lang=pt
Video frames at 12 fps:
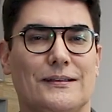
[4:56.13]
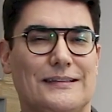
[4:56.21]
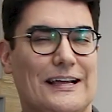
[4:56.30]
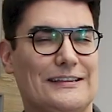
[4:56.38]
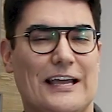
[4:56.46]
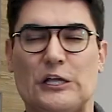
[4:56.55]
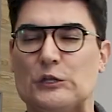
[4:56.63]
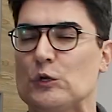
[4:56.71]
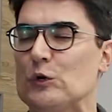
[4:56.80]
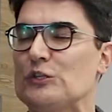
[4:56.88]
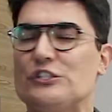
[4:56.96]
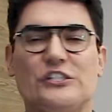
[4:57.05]
na
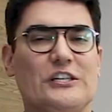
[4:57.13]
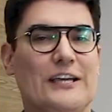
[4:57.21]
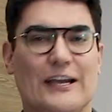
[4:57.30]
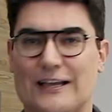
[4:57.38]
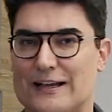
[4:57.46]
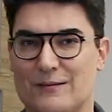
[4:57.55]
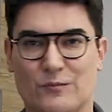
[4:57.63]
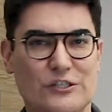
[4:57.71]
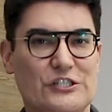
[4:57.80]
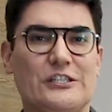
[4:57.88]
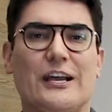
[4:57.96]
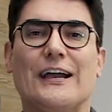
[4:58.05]
tecnologia que acabou
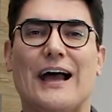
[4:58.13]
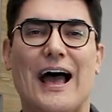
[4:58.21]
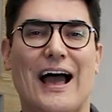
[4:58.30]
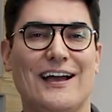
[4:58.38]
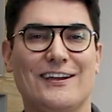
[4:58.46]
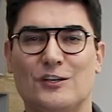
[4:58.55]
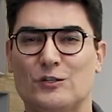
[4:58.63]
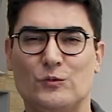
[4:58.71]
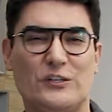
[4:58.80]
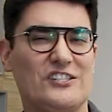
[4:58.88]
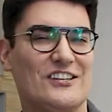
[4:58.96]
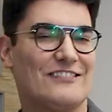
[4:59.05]
de chegar,
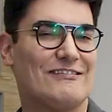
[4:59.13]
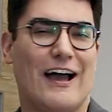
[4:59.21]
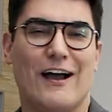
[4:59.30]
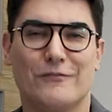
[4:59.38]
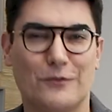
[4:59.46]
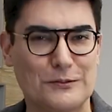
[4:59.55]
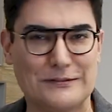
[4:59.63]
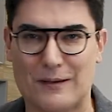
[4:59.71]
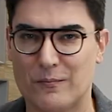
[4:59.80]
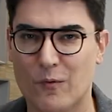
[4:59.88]
no injetável que está